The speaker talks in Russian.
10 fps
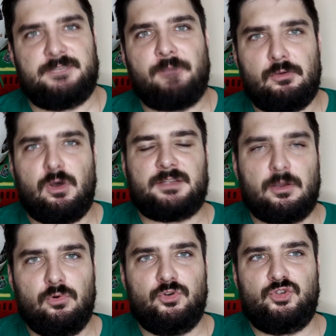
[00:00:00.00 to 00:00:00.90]
свою
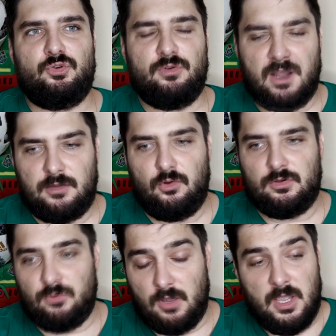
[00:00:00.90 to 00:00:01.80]
атакующую
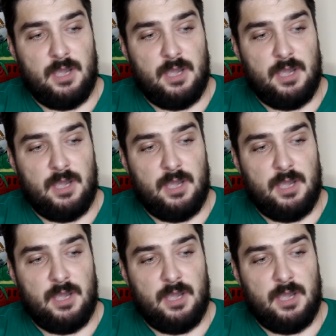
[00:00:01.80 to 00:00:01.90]
колоду,